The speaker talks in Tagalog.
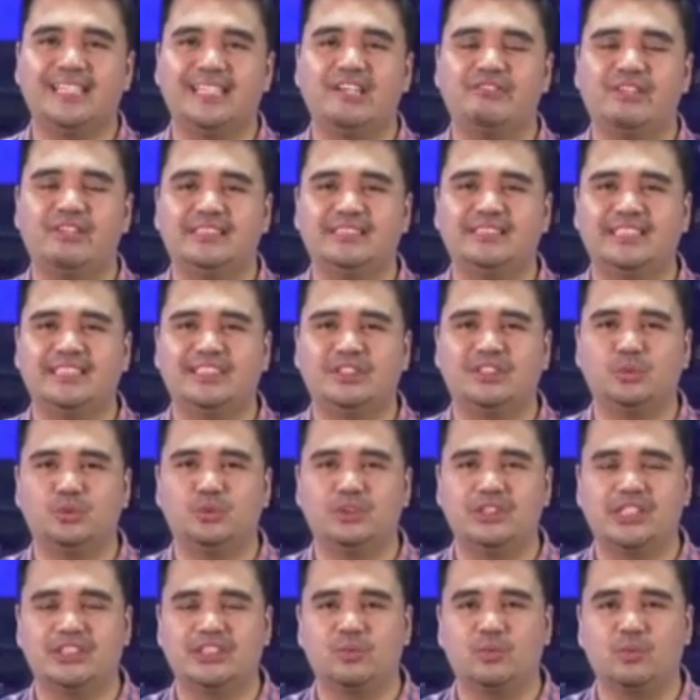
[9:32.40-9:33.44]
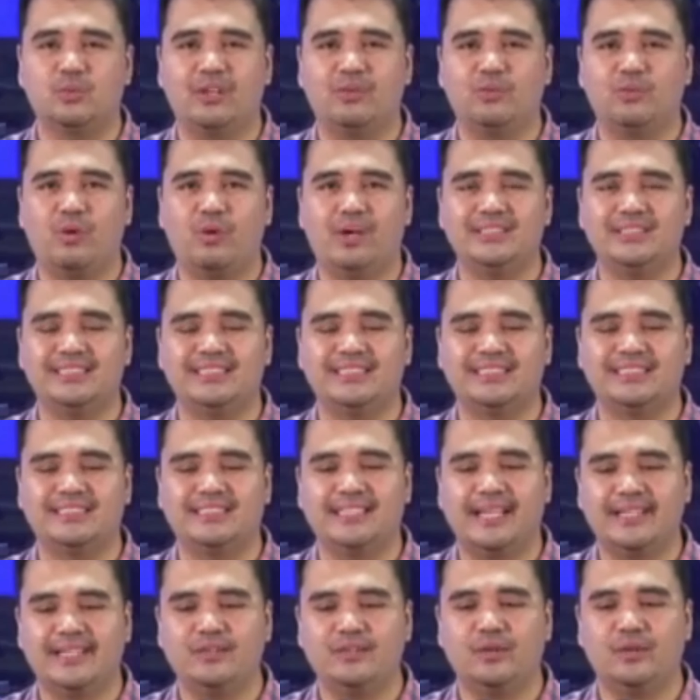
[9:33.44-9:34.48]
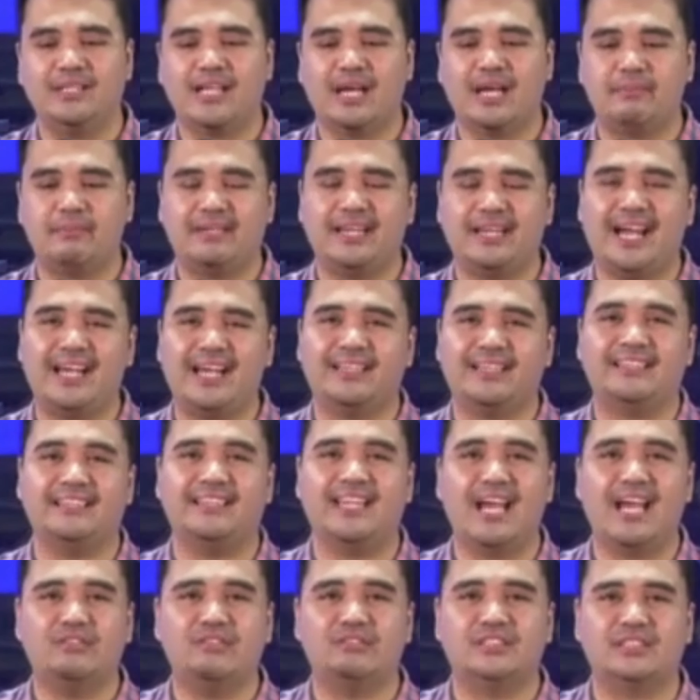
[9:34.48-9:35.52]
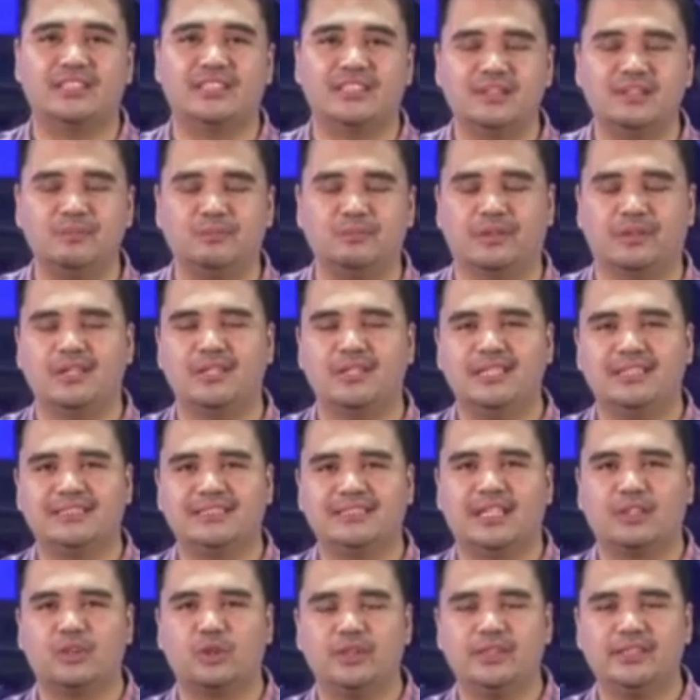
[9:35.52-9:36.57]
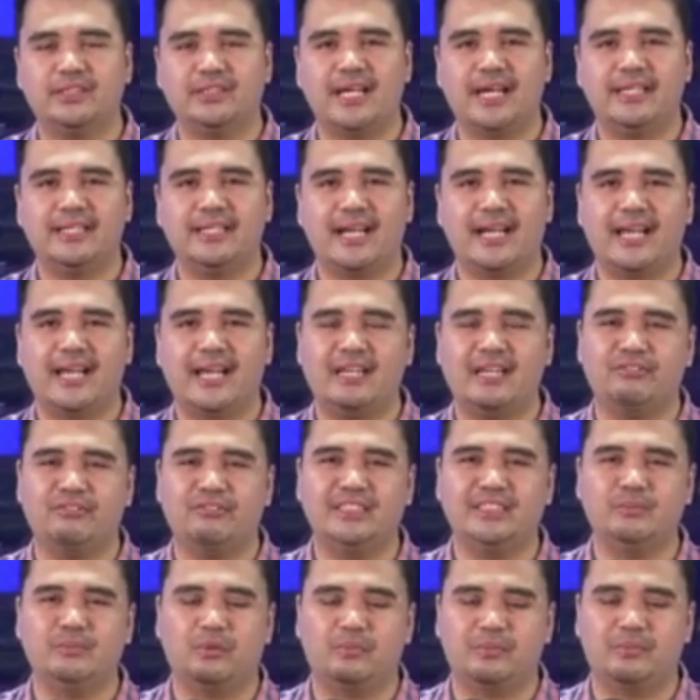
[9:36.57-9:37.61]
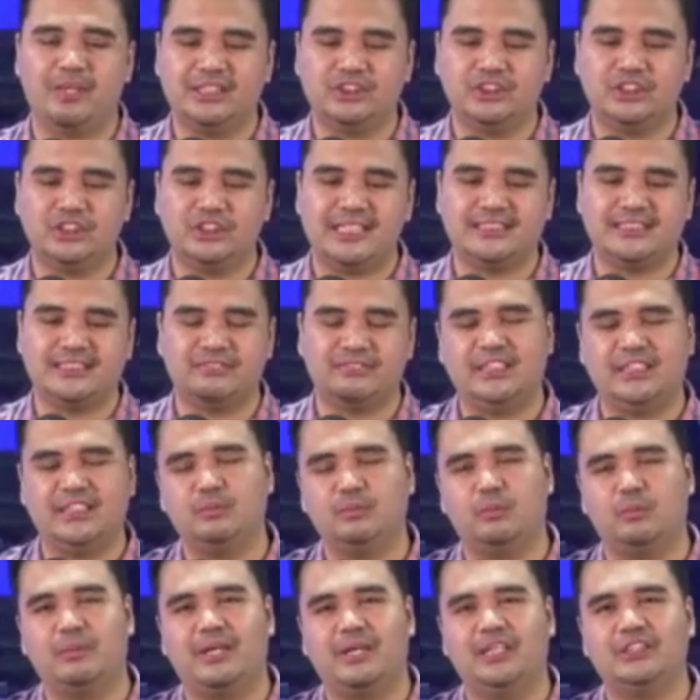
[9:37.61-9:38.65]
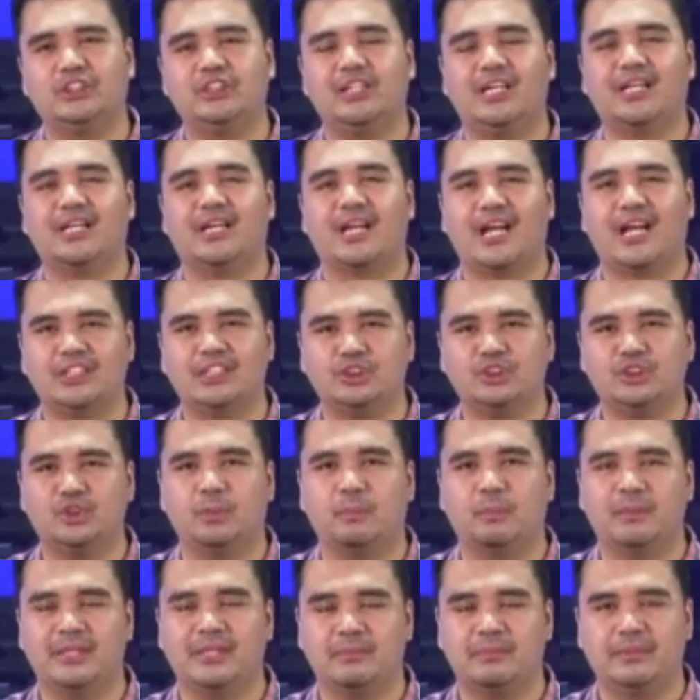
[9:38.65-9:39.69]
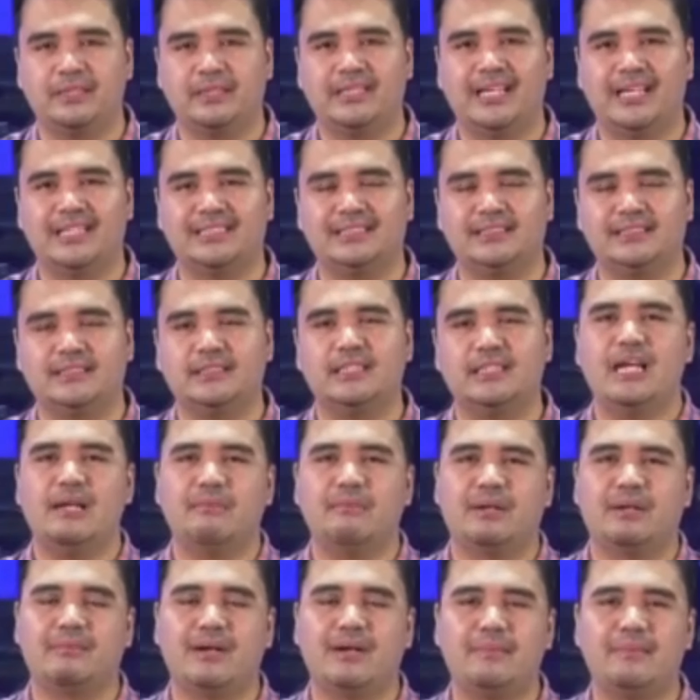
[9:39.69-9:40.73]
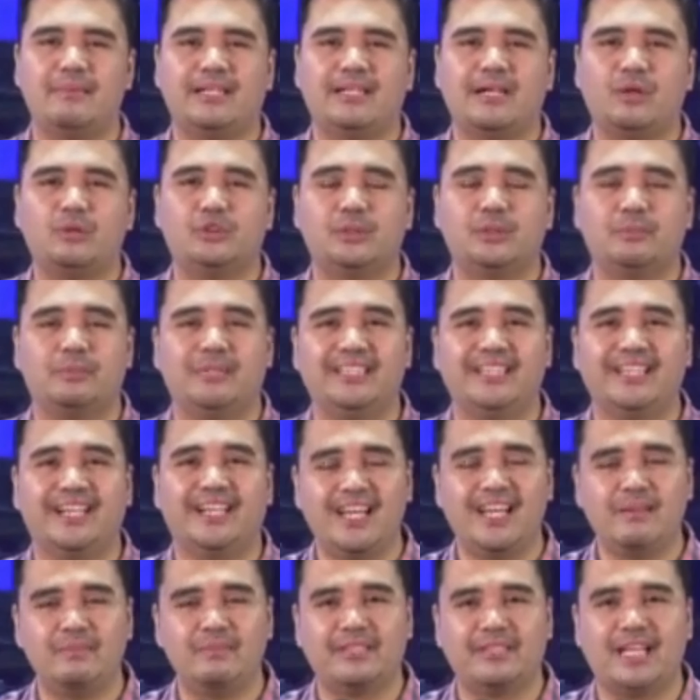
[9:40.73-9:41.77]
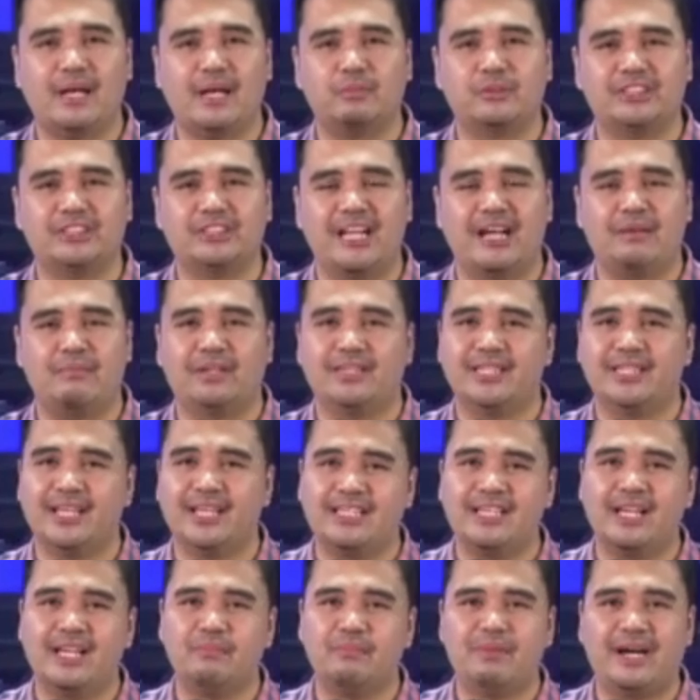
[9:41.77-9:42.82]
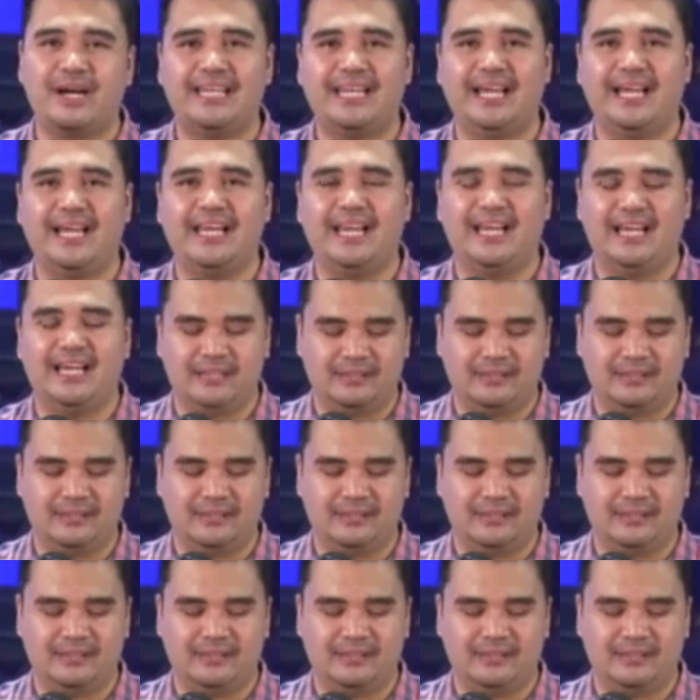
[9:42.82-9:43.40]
0917-626-1169 o hanapin ang ating live stream sa Atty. Danny Galang Facebook page at sa Facebook page ng Radyo Pilipinas. Magbabalik ka usaping legal matapos lamang ng ilang paalala.